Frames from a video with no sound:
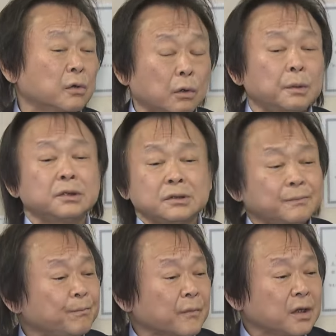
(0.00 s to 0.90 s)
我们
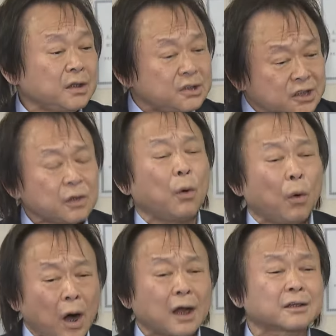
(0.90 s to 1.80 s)
已经
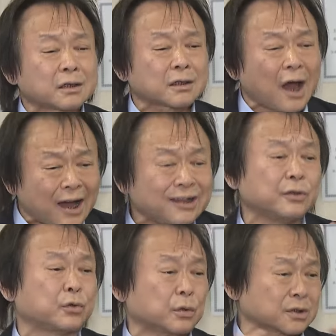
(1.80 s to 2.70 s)
花太
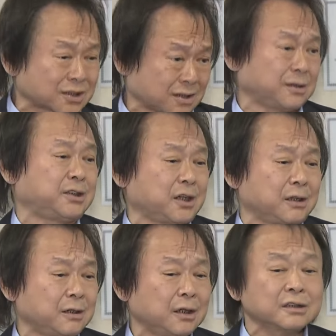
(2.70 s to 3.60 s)
多时
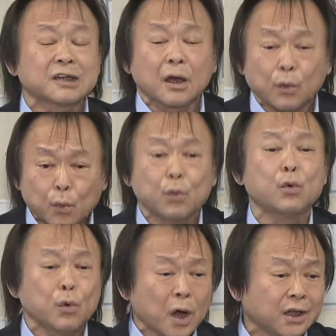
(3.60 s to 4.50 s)
间在
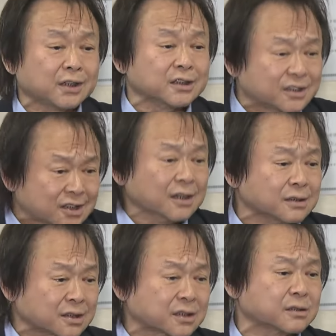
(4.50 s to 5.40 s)
无谓的
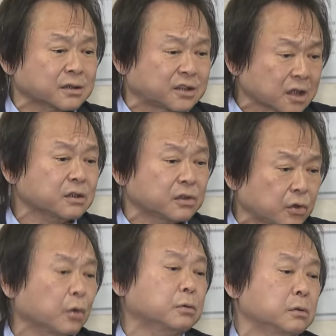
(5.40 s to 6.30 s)
政治争
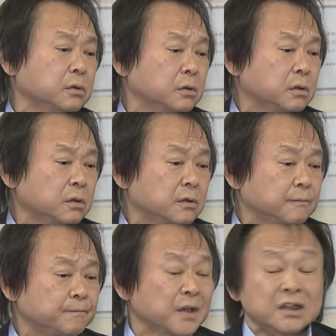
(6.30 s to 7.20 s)
斗，
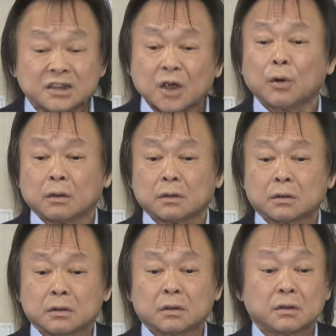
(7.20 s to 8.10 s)
结果
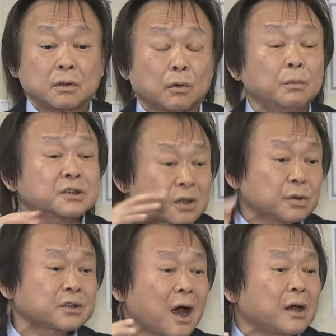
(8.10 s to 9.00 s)
我们社
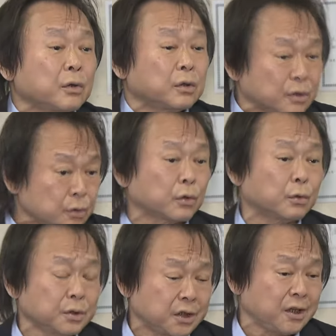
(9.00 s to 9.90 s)
会上还有很多
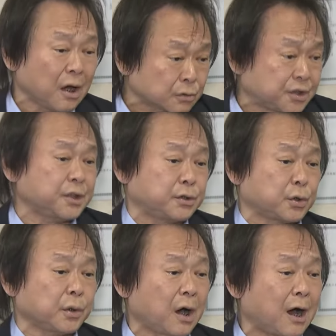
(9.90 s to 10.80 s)
问题要解
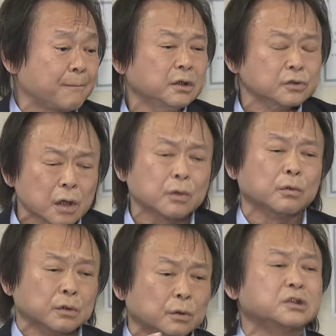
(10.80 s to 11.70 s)
决啊。所以，
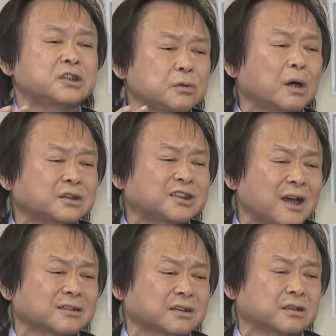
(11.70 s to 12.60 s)
我我希望这
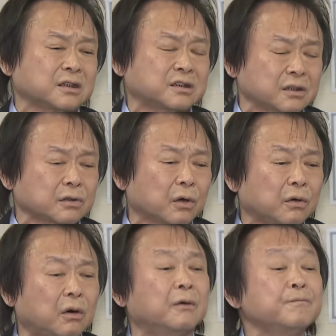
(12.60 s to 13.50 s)
样子的争斗
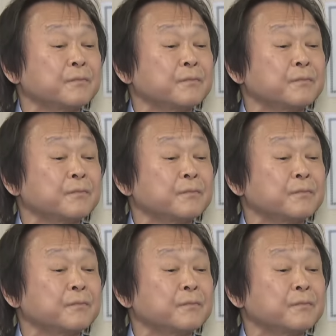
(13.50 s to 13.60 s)
哦，